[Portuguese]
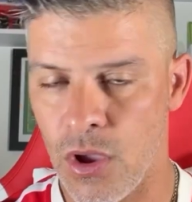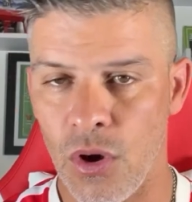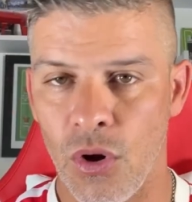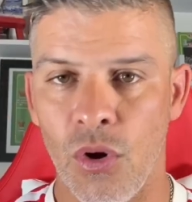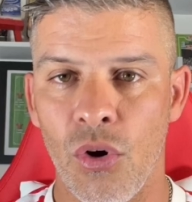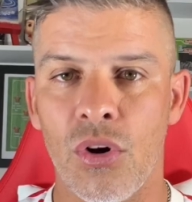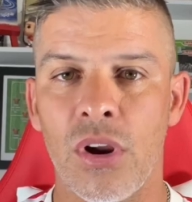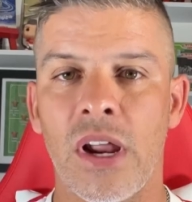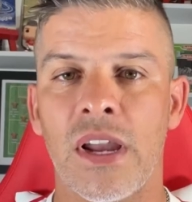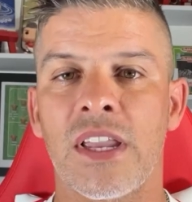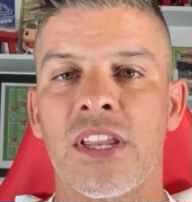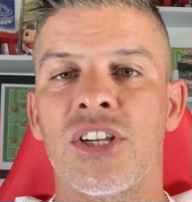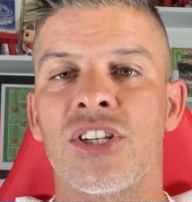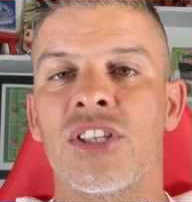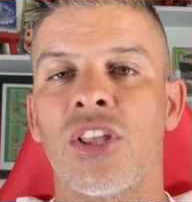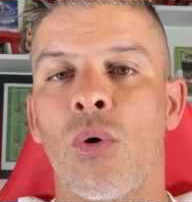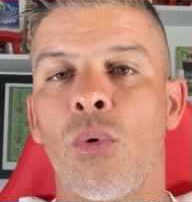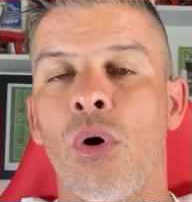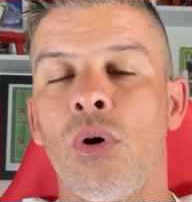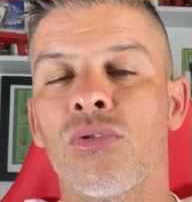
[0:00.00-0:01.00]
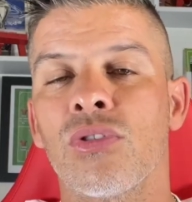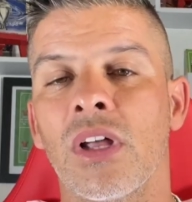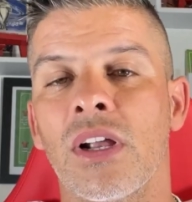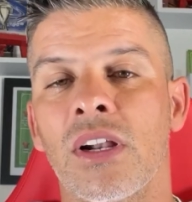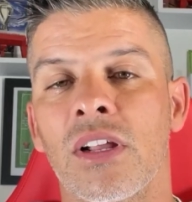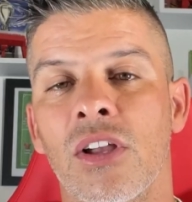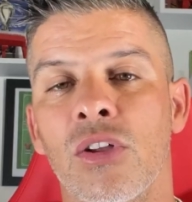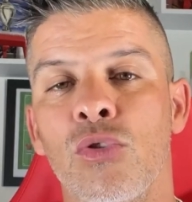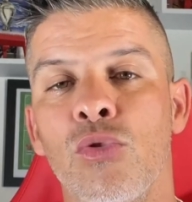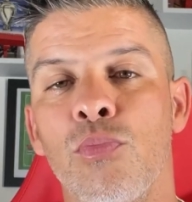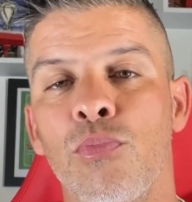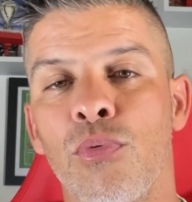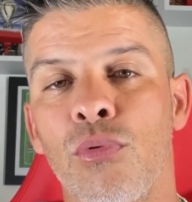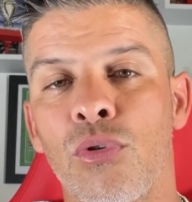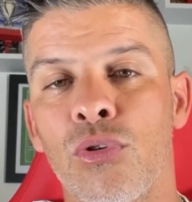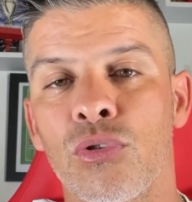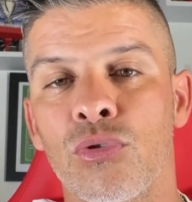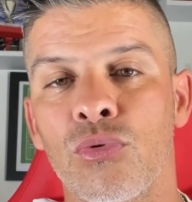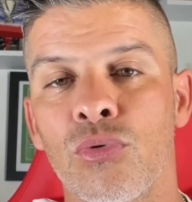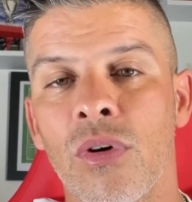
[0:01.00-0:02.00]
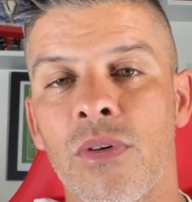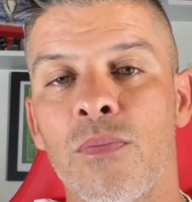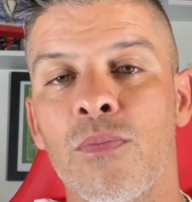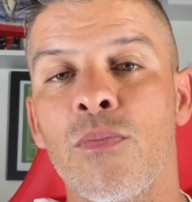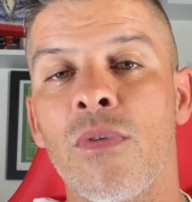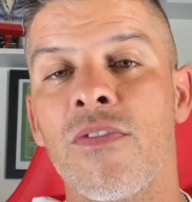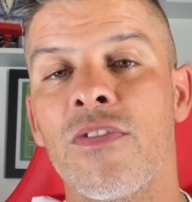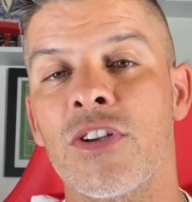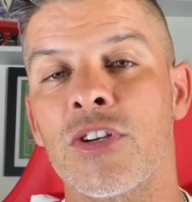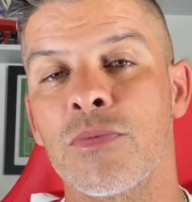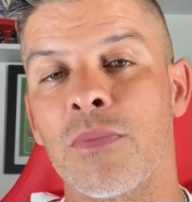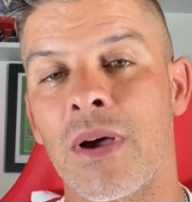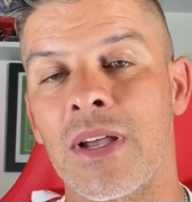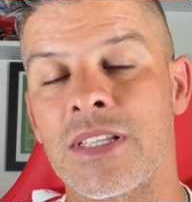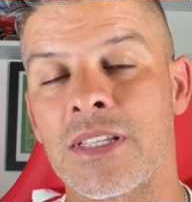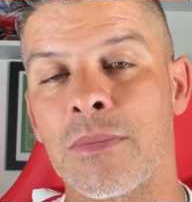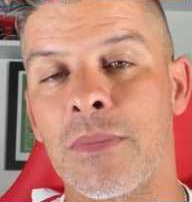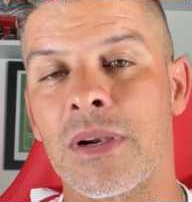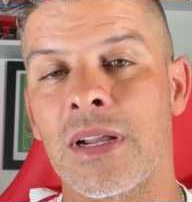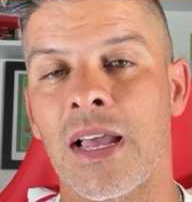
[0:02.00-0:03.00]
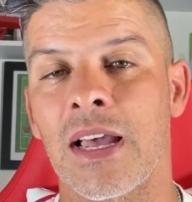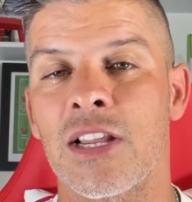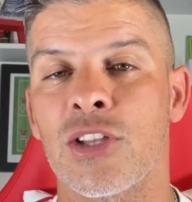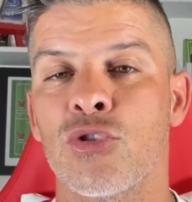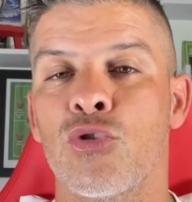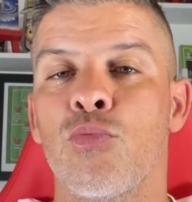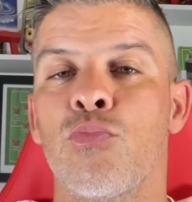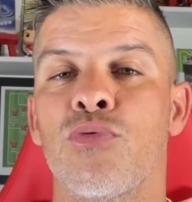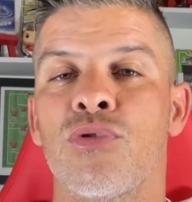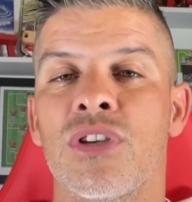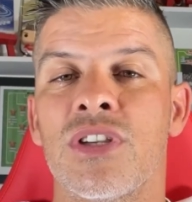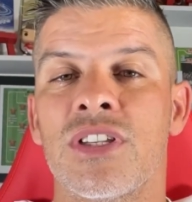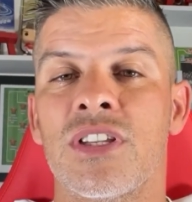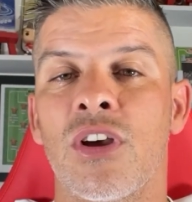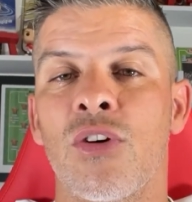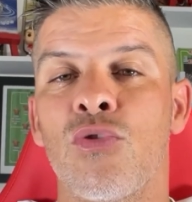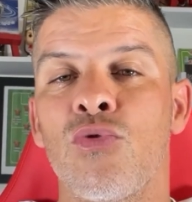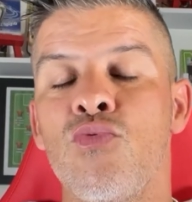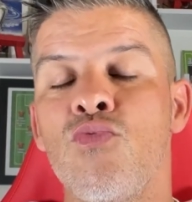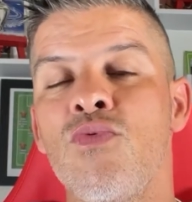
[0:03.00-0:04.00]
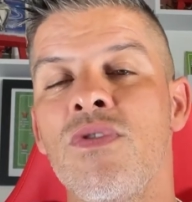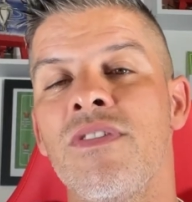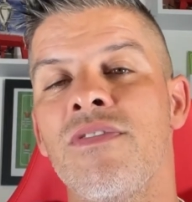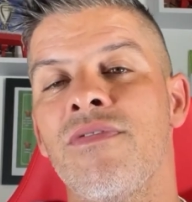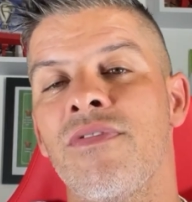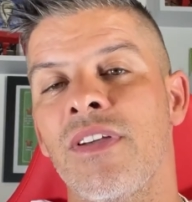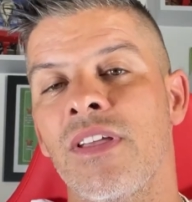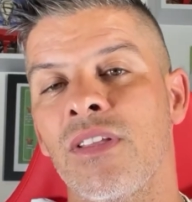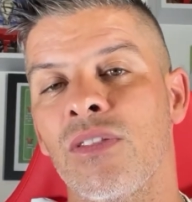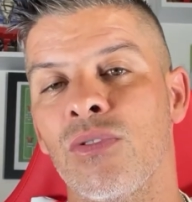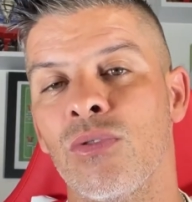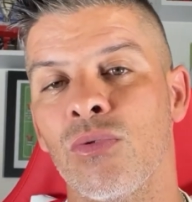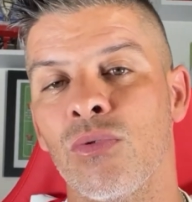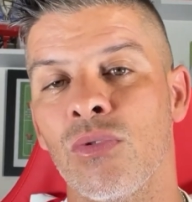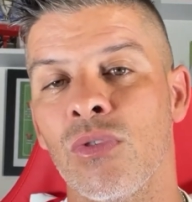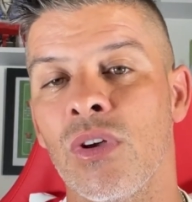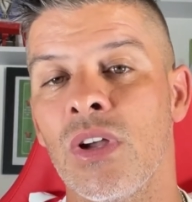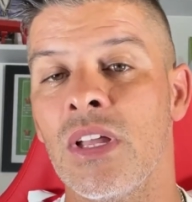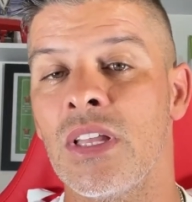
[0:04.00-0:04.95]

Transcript: Ora, aqui está o autarca do Porto, uma vez mais, a marcar a sua posição num evento.